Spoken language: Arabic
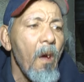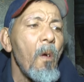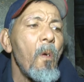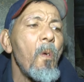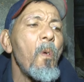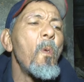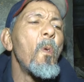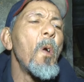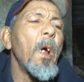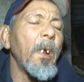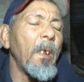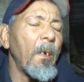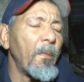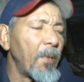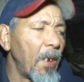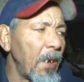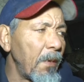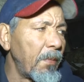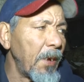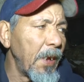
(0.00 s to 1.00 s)
وانا
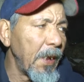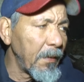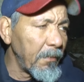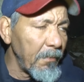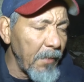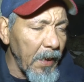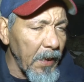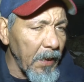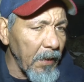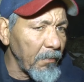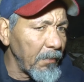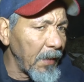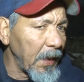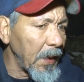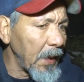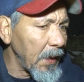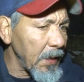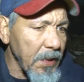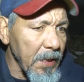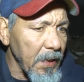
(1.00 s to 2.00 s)
بالبلاد ما
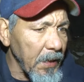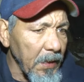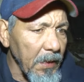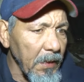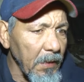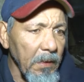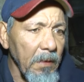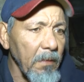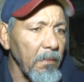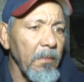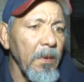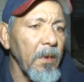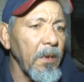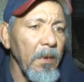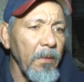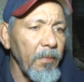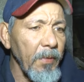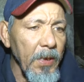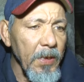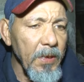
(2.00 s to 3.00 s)
انا جاي ما
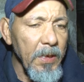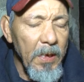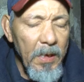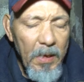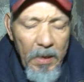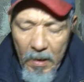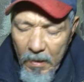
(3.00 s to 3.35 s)
كيفاش